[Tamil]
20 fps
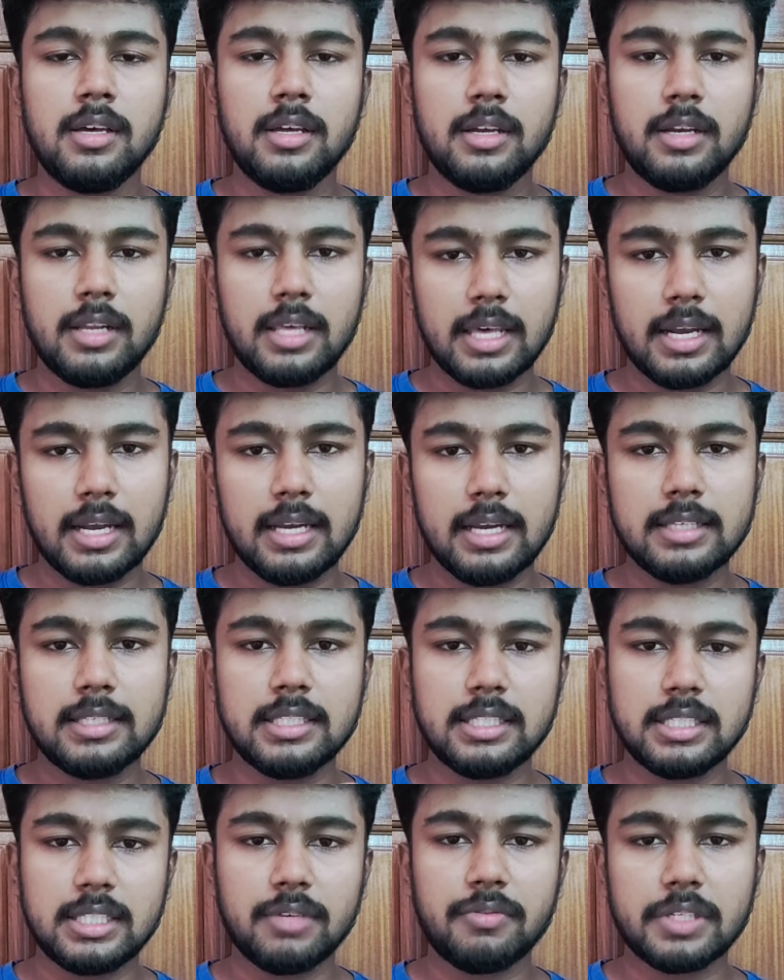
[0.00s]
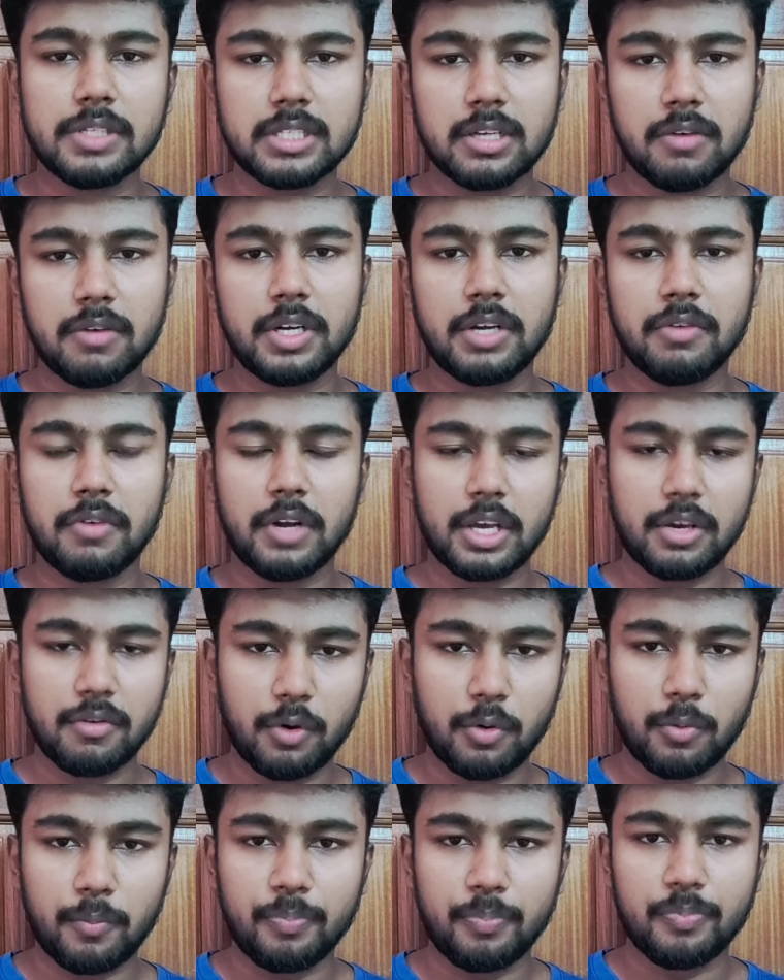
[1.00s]
நியர்லி சிக்ஸ்டி ஃபைவ் செவன்ட்டி வரைக்கும்
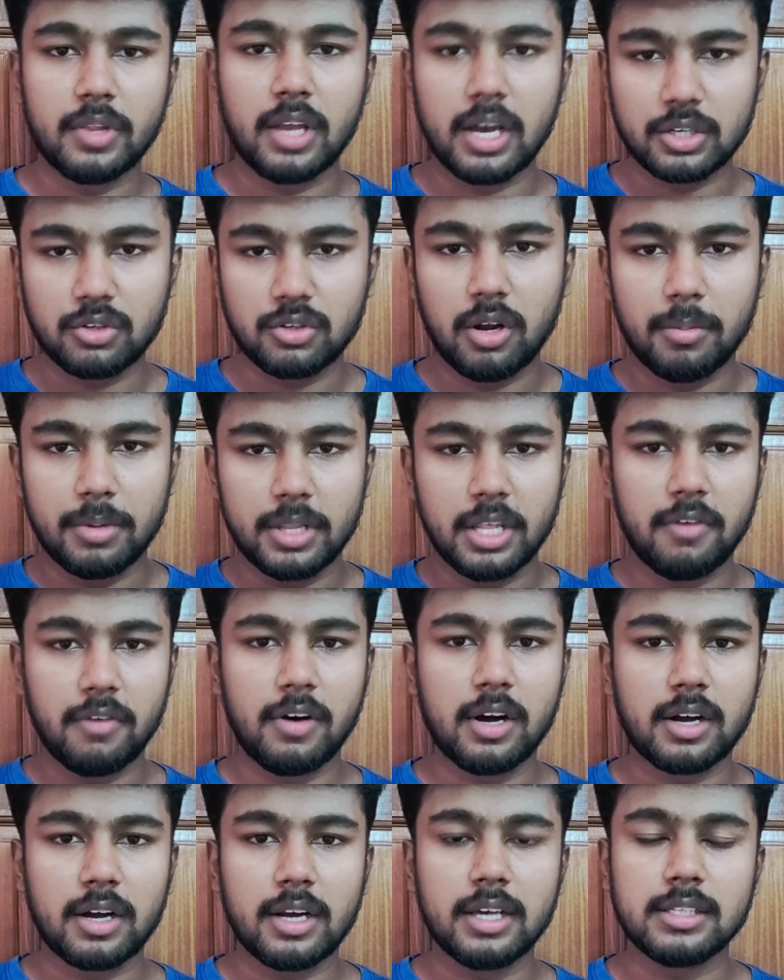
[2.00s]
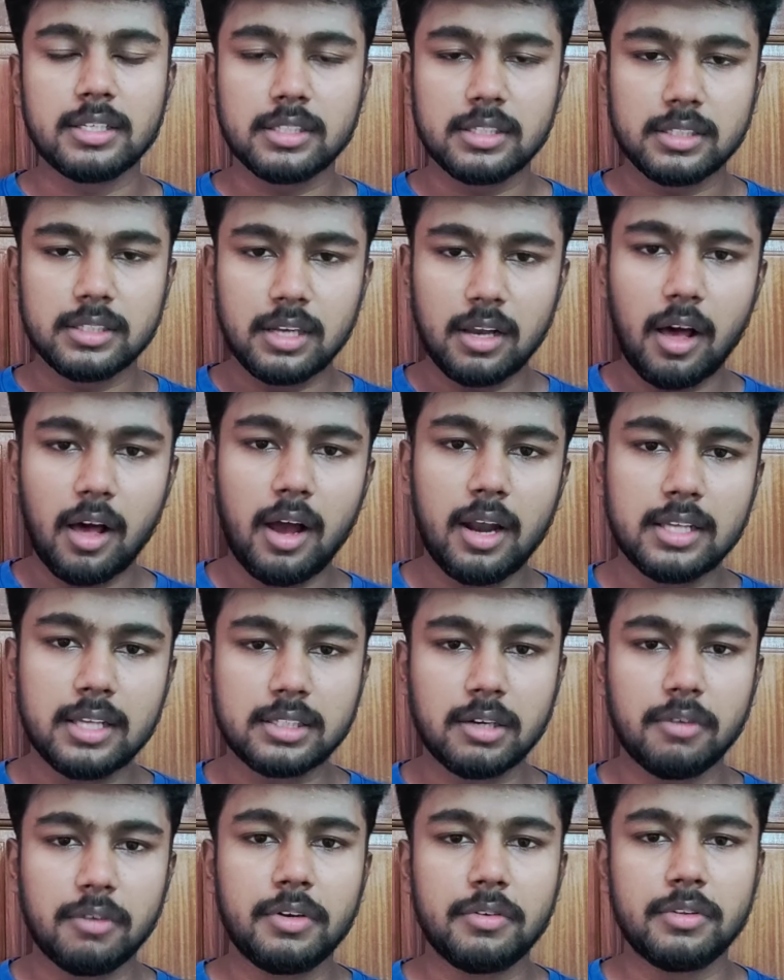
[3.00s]
வரும் நான் ஆக்சுவலாக அப்படி தான் வாங்கினேன் லாலாம்
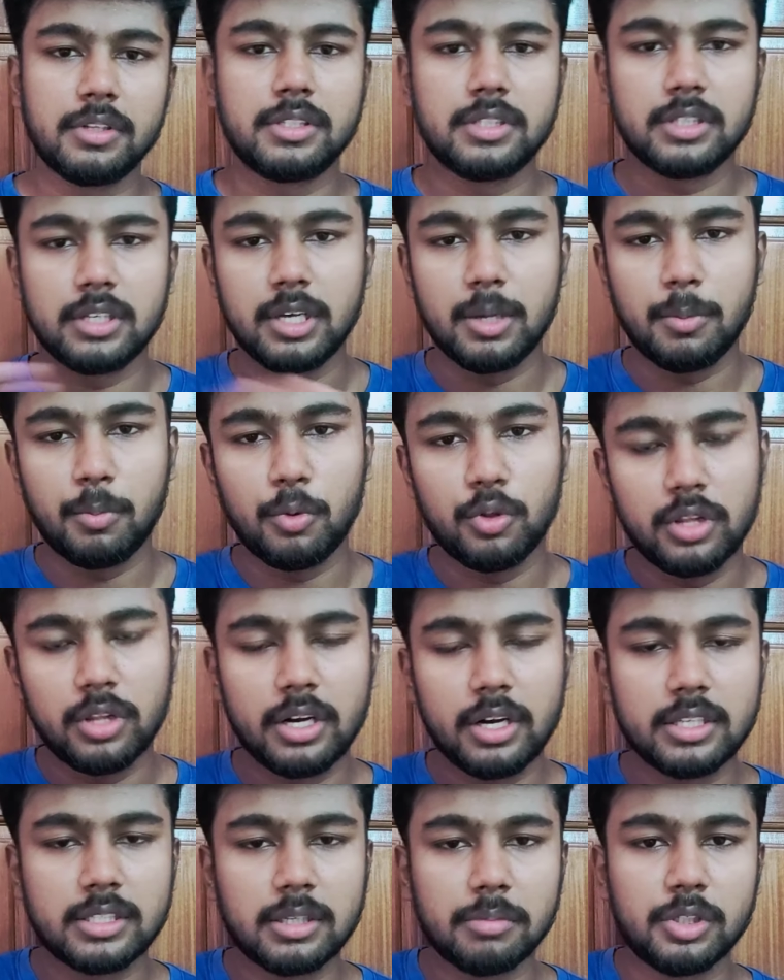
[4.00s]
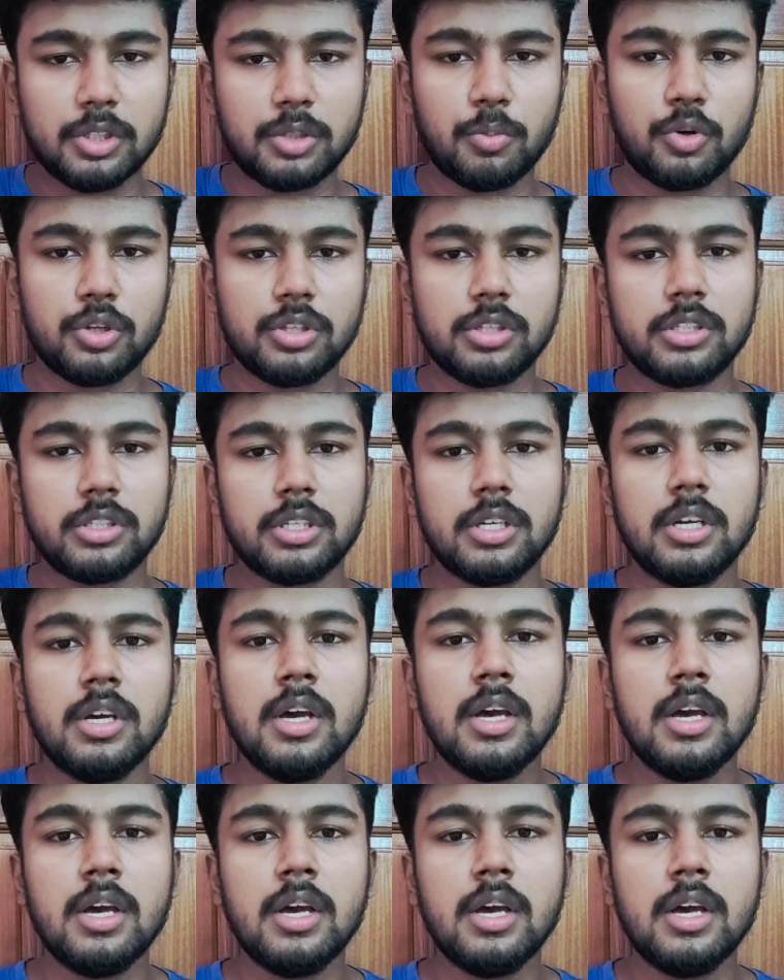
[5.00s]
செவன்ட்டி வந்துருச்சு இப்போ இந்த ரெண்டு சப்ஜெக்ட் முடிஞ்சிருச்சு